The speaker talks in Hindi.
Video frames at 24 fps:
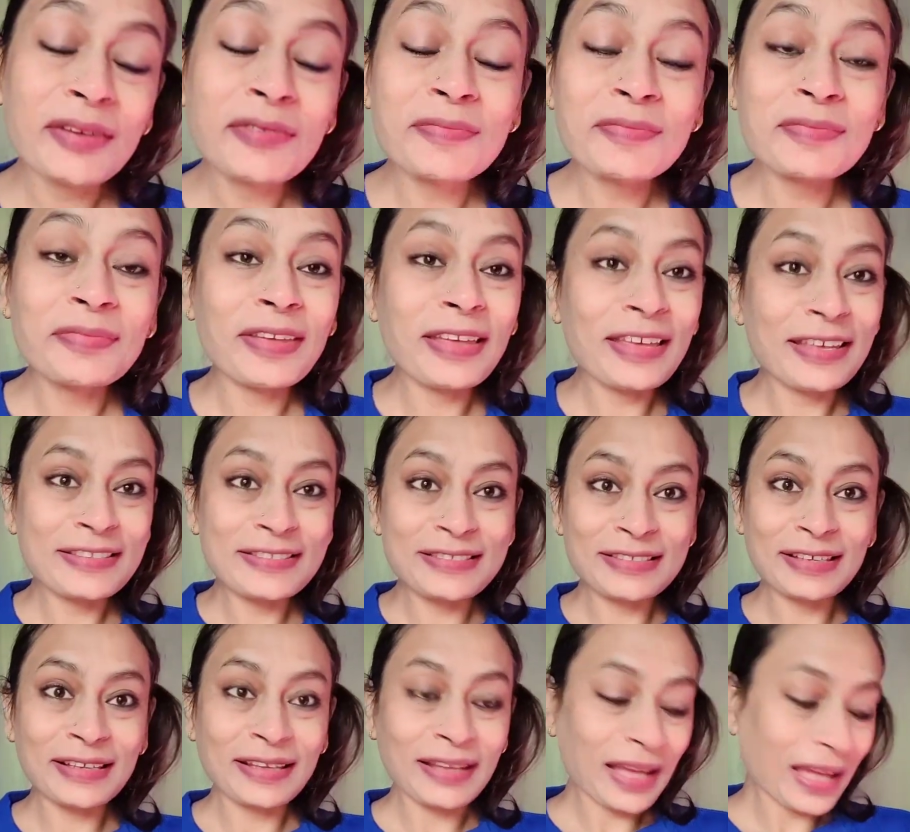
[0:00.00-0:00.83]

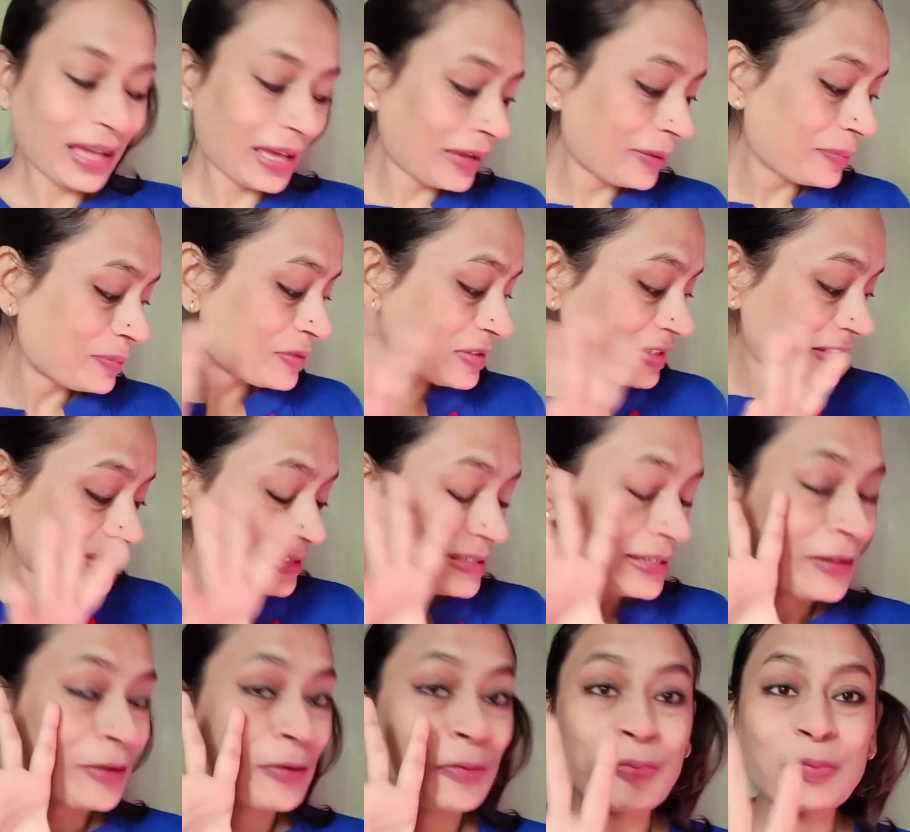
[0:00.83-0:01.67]
amazing i'm
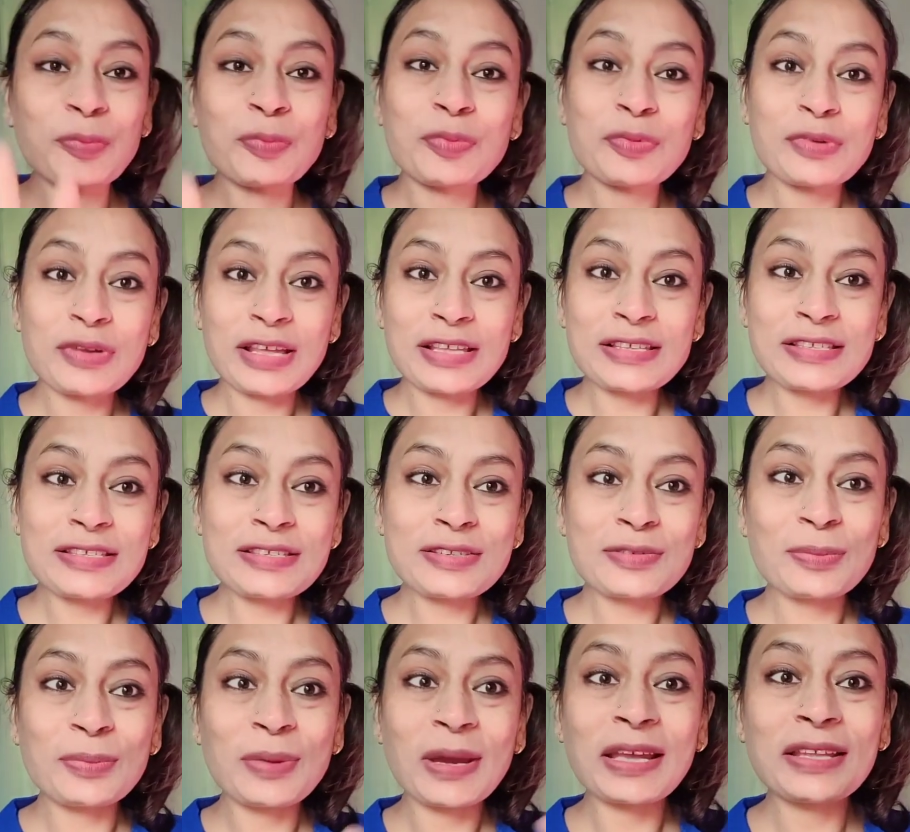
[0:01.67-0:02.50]
just
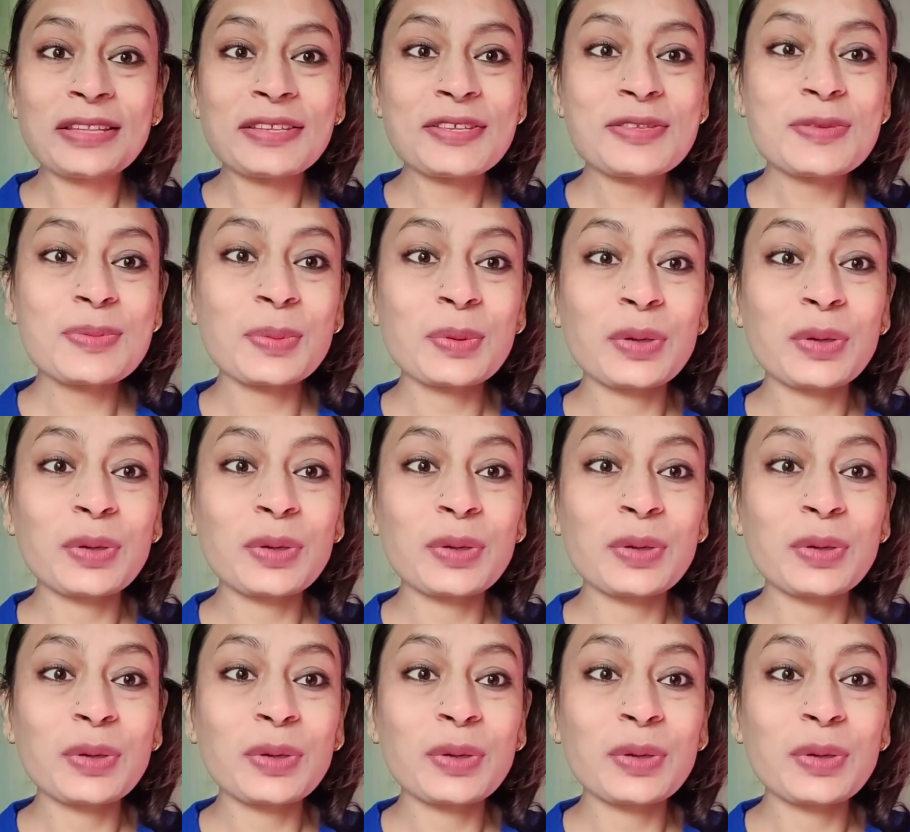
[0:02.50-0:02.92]
impressed by this